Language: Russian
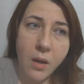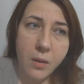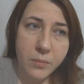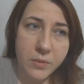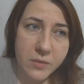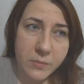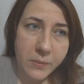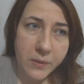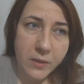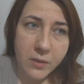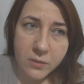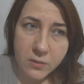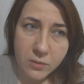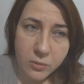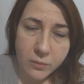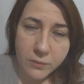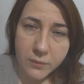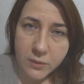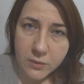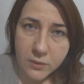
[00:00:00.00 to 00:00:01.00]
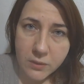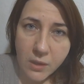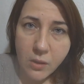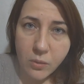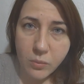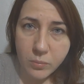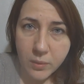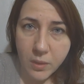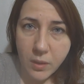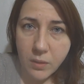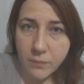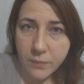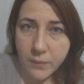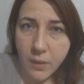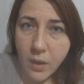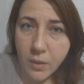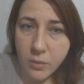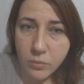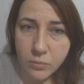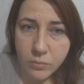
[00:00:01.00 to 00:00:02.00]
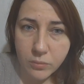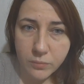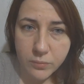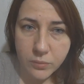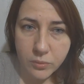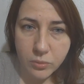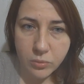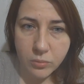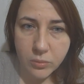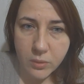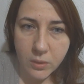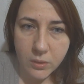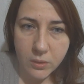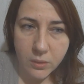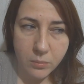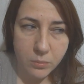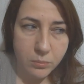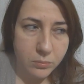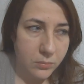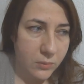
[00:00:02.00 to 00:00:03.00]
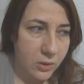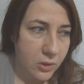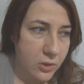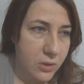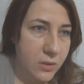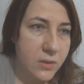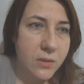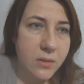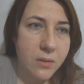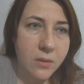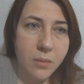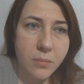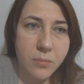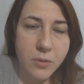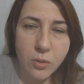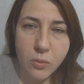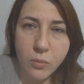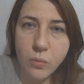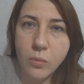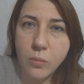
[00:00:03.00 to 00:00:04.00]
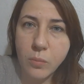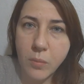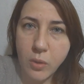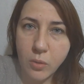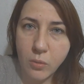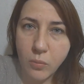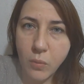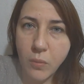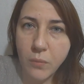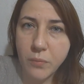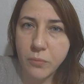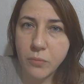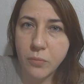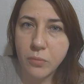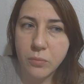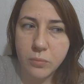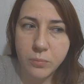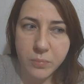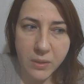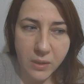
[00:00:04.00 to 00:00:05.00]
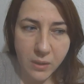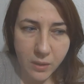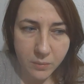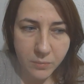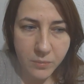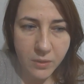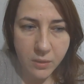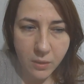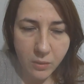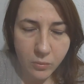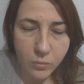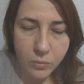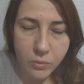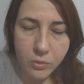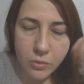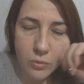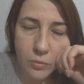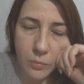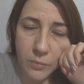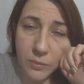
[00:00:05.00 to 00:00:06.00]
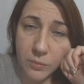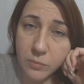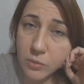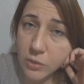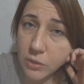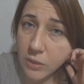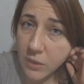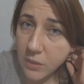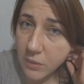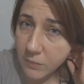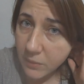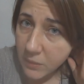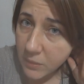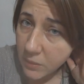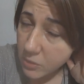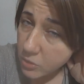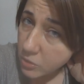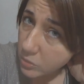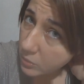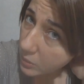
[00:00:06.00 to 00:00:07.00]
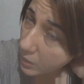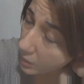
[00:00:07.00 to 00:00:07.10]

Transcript: беспрекословно стал, убрал ванну, Виктория там начистила мне лук, морковку, покормила кошку, потому что они видят, что